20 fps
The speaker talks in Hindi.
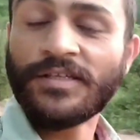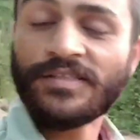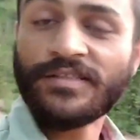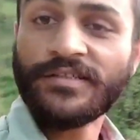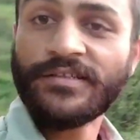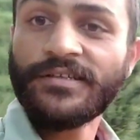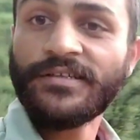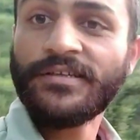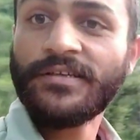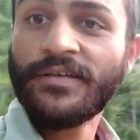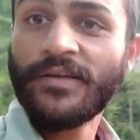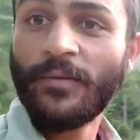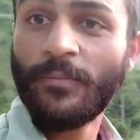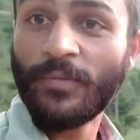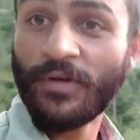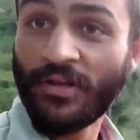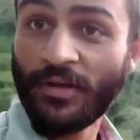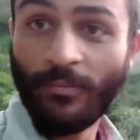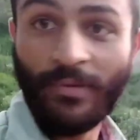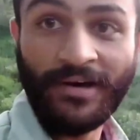इसलिए
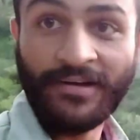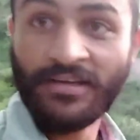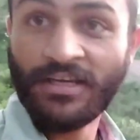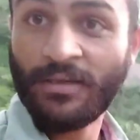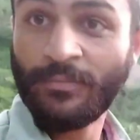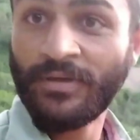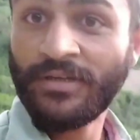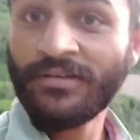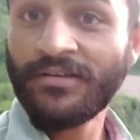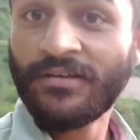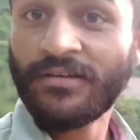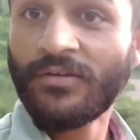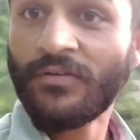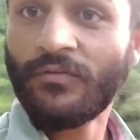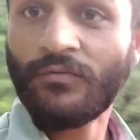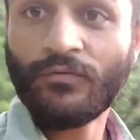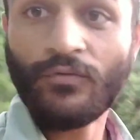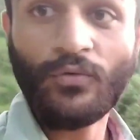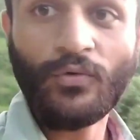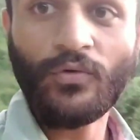मेरे भाग्य में
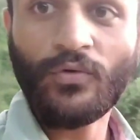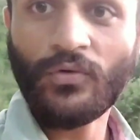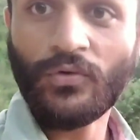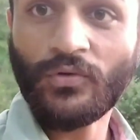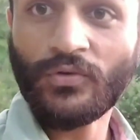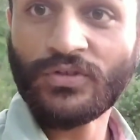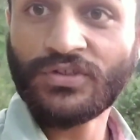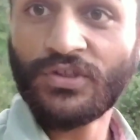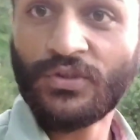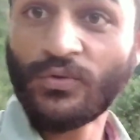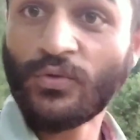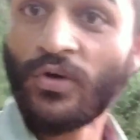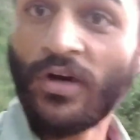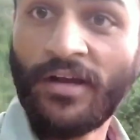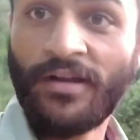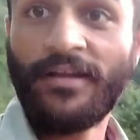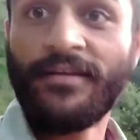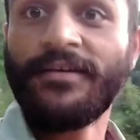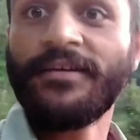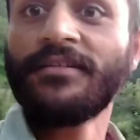वो सिड्डू
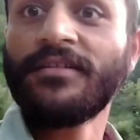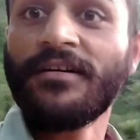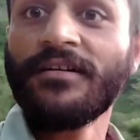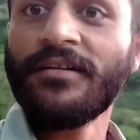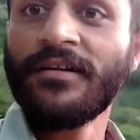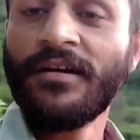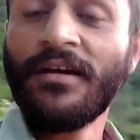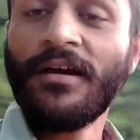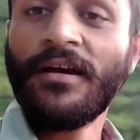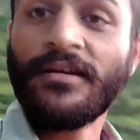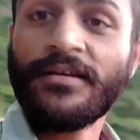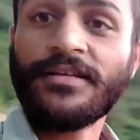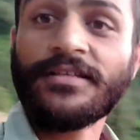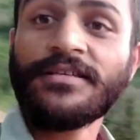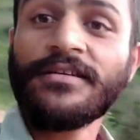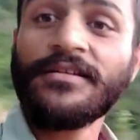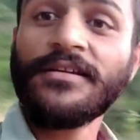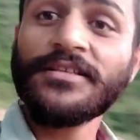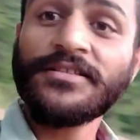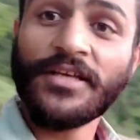खाना नहीं था
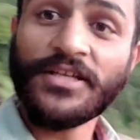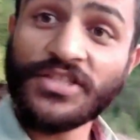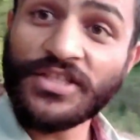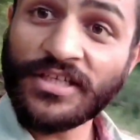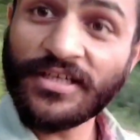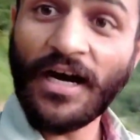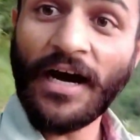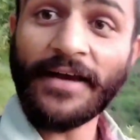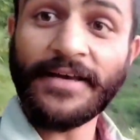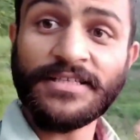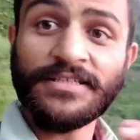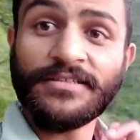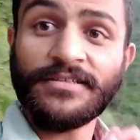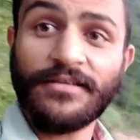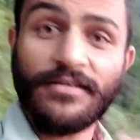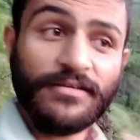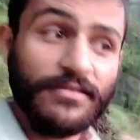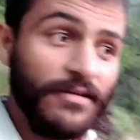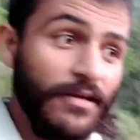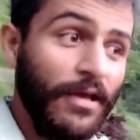इसीलिए सच ही कहा किसी
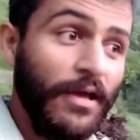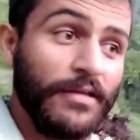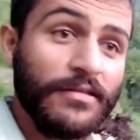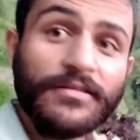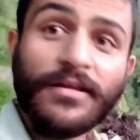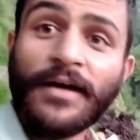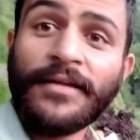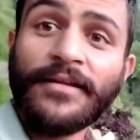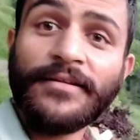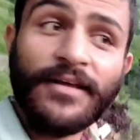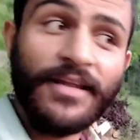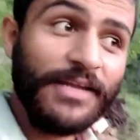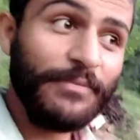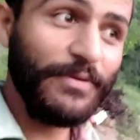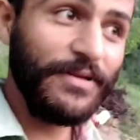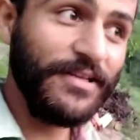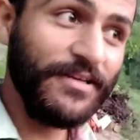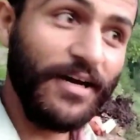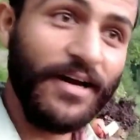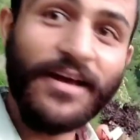ने दाने
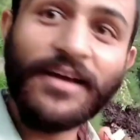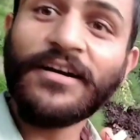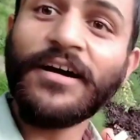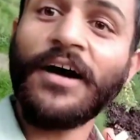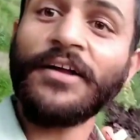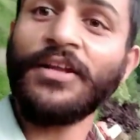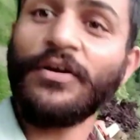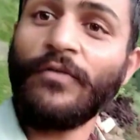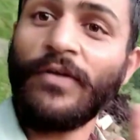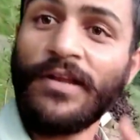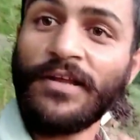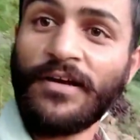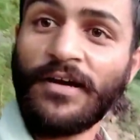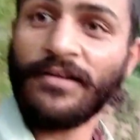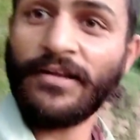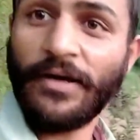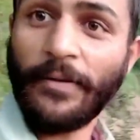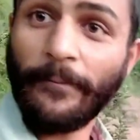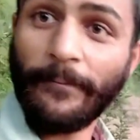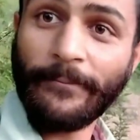दाने पे लिखा है खाने वाले
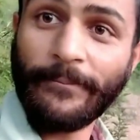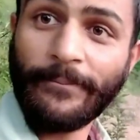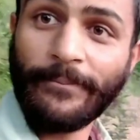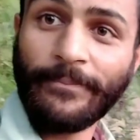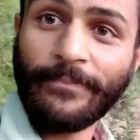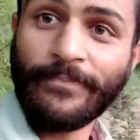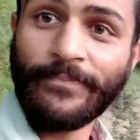का नाम